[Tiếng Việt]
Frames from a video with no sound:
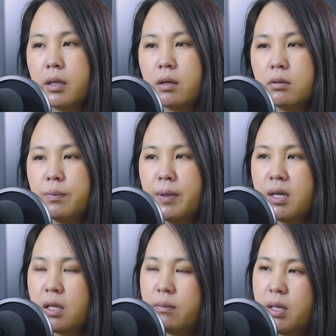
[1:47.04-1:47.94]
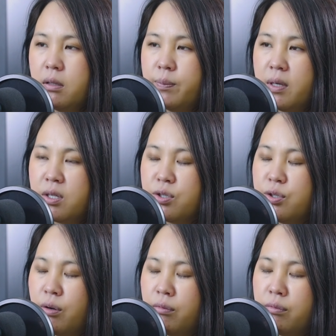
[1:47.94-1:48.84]
chỉ có tôi bao nhiêu đó mà ít tôi bao chỉ
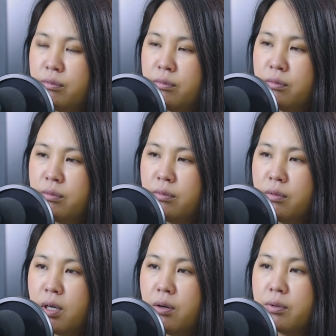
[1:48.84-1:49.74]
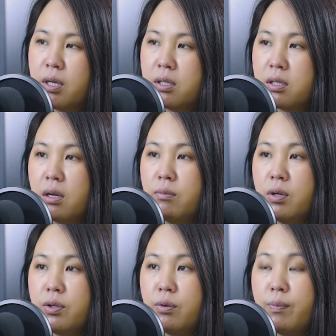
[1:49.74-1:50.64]
giống câu chỉ nên sợ là
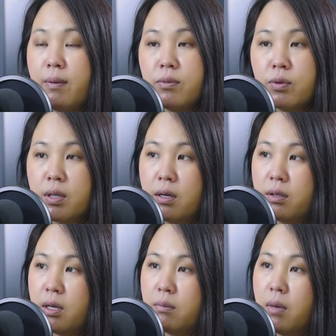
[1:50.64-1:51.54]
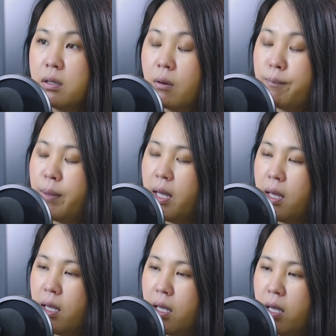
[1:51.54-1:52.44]
mua yếu lắm đó chỉ nên mò tàu
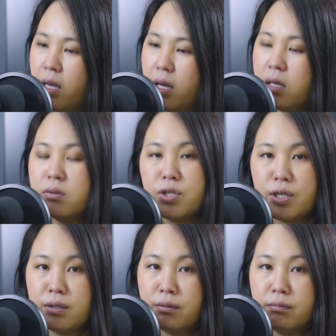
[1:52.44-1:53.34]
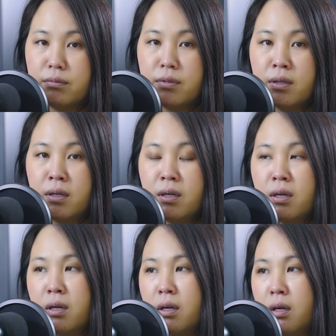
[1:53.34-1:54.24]
bé chỉ yếu
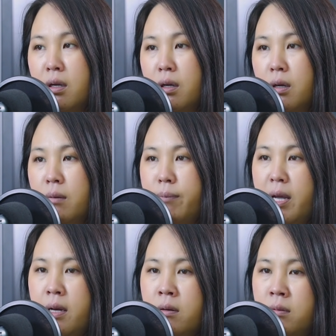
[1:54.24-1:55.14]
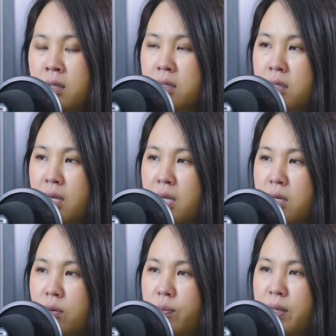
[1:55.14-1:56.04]
bé nó đó cho cái
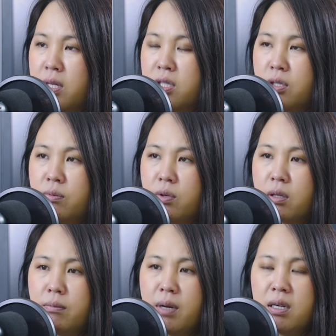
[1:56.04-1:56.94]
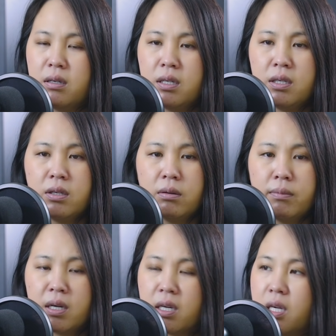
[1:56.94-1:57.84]
của bao nhiêu chỉ yếu nhiều đó mà nó đi cho
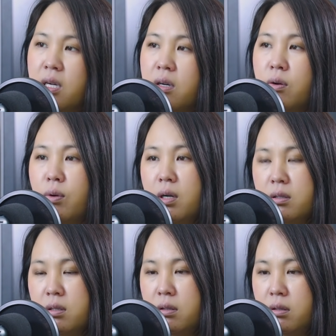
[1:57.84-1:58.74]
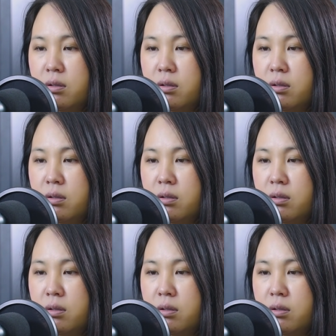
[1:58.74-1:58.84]
mang kinh của là sư